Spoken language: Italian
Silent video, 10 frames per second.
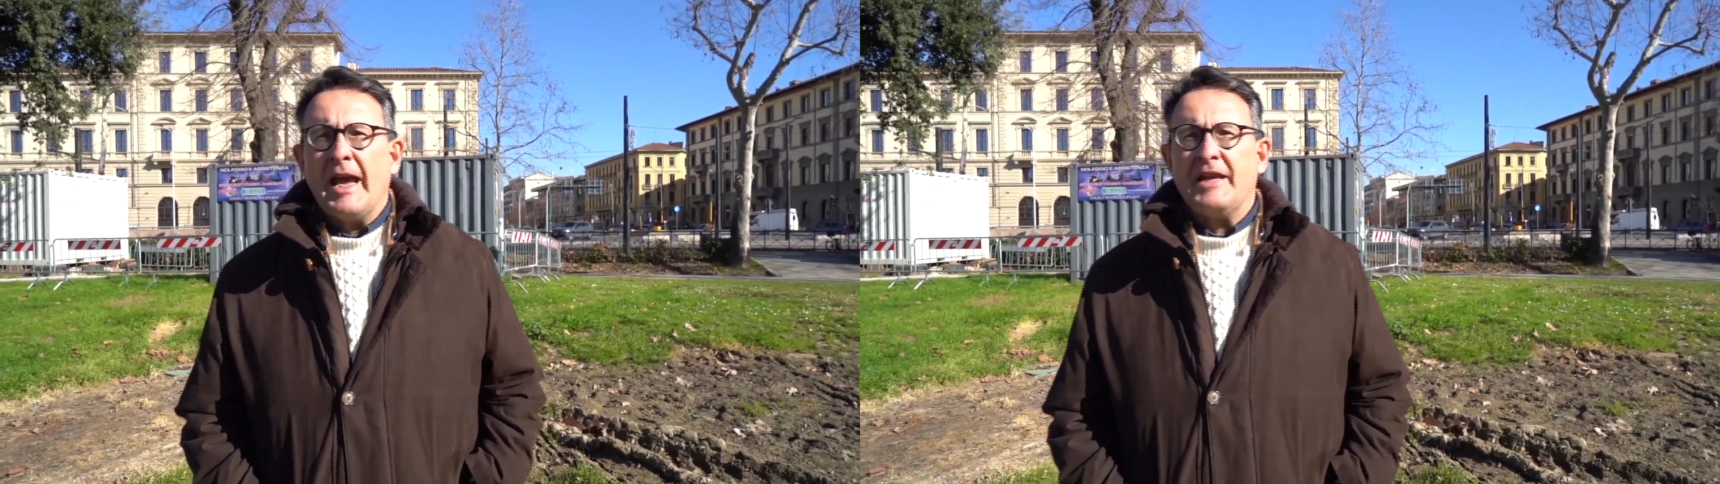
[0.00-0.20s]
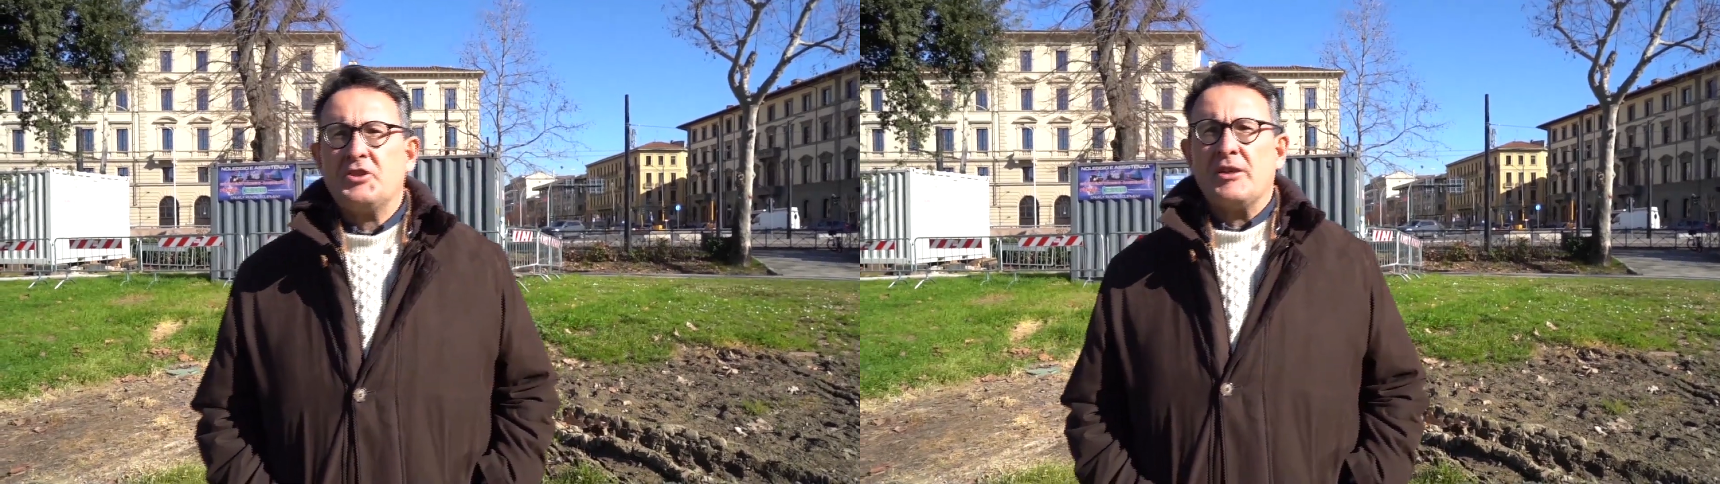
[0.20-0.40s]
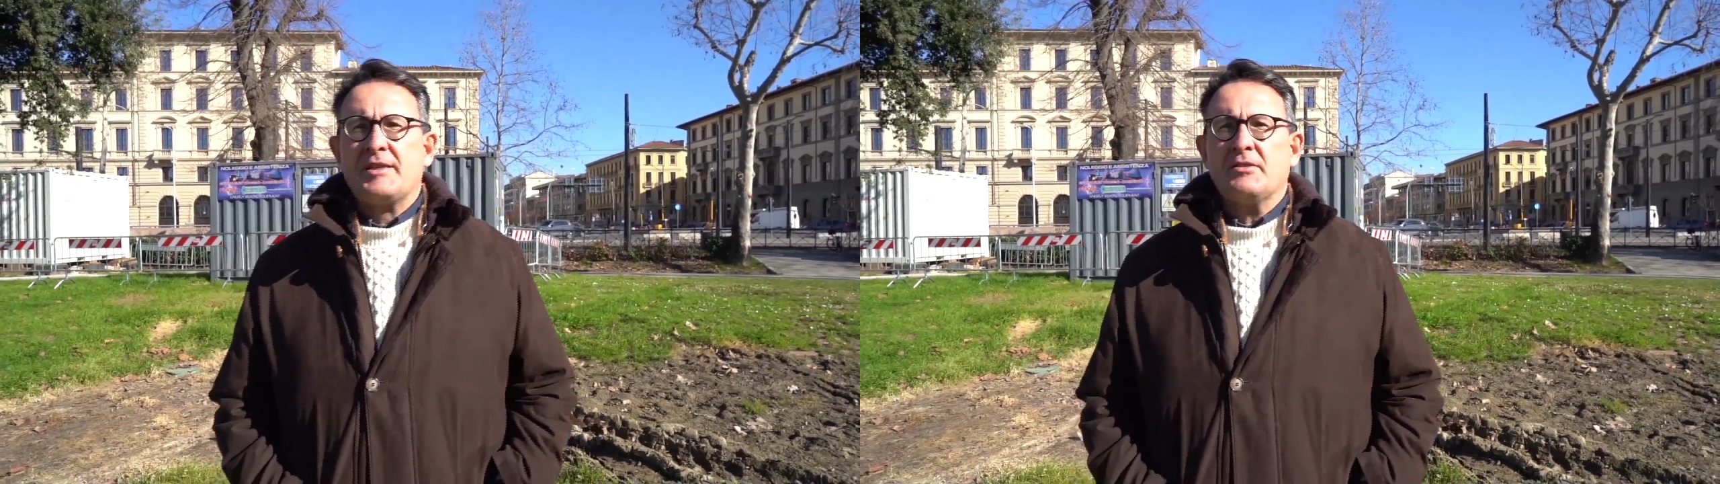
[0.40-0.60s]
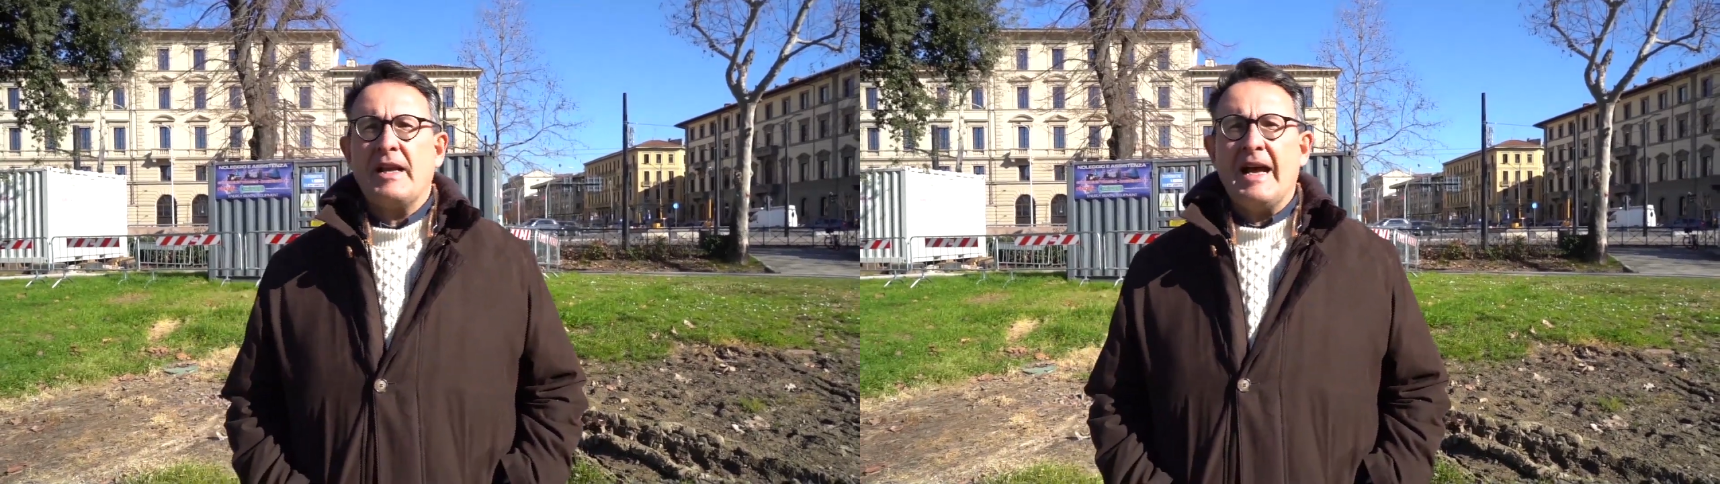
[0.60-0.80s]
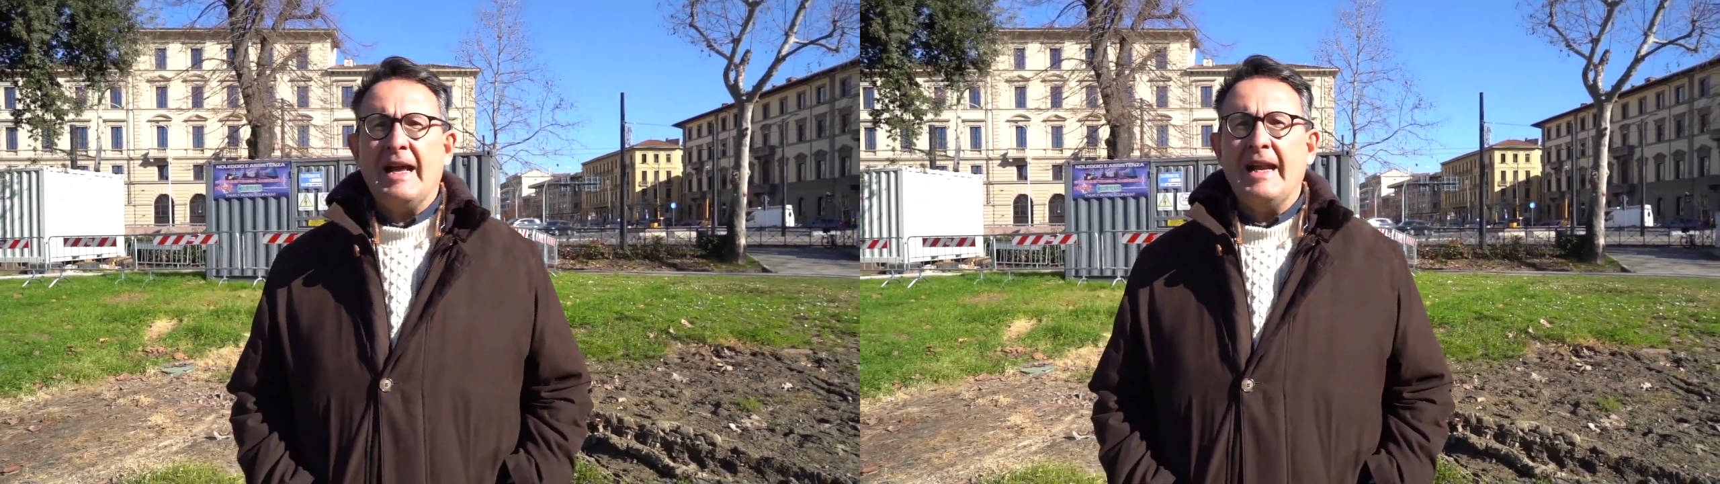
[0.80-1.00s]
è
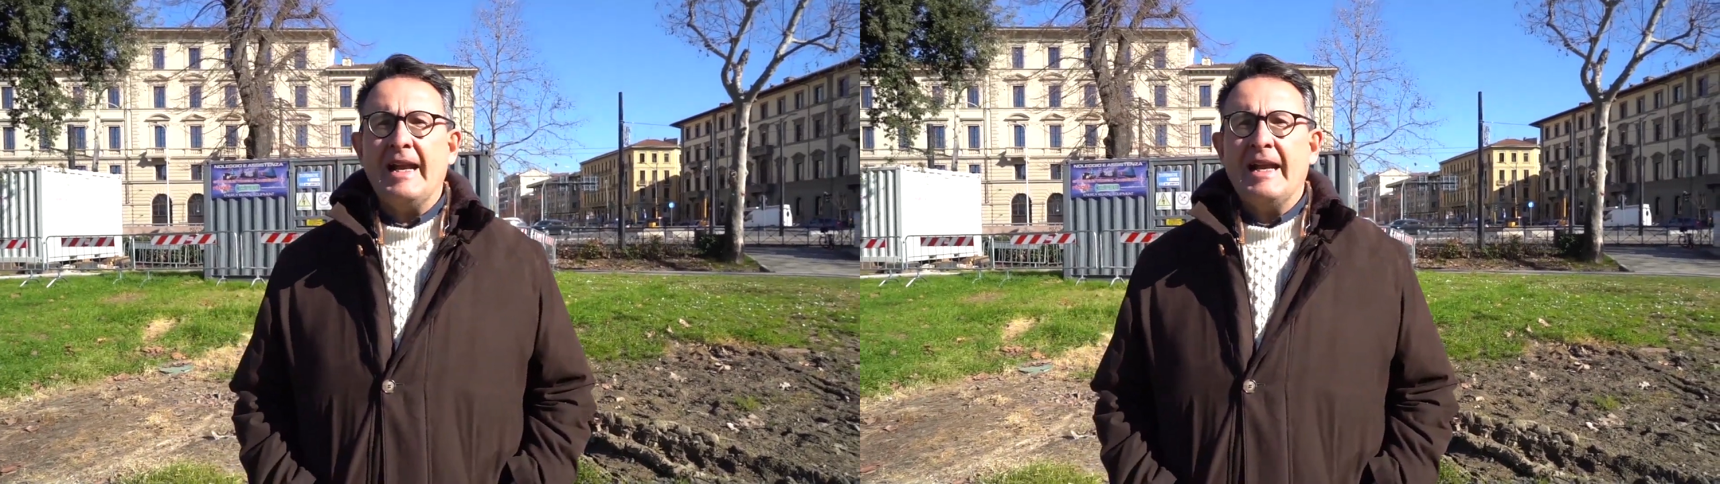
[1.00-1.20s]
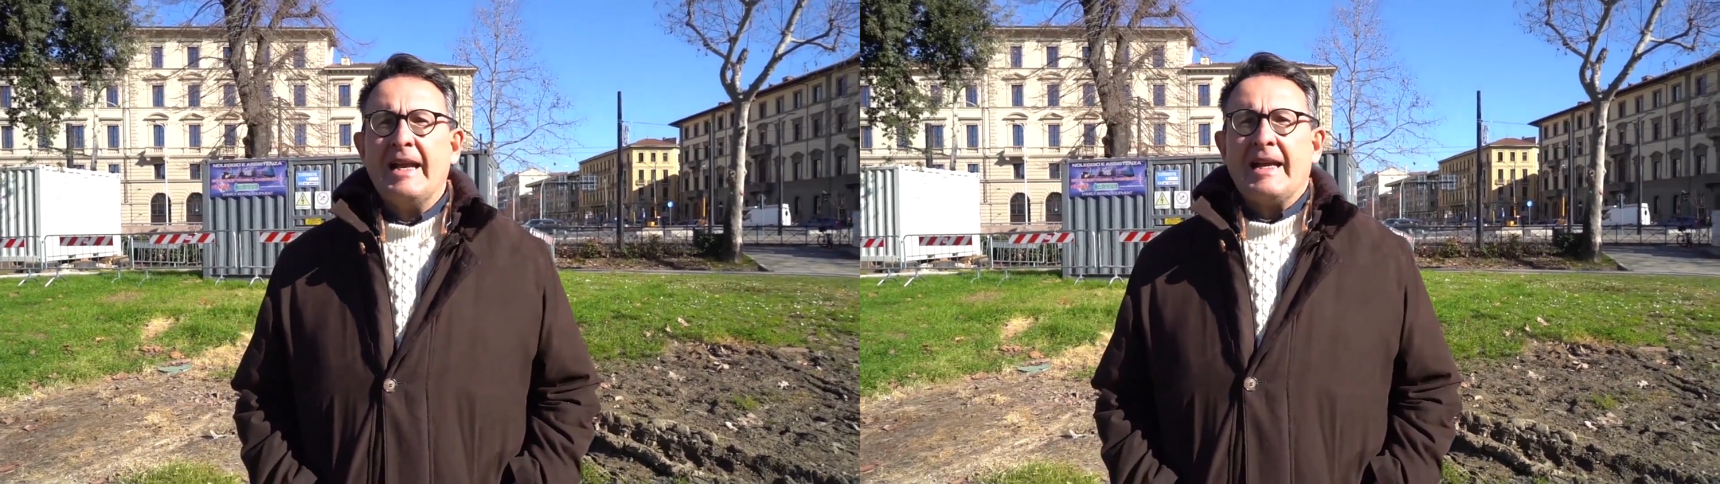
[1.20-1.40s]
eccezionale,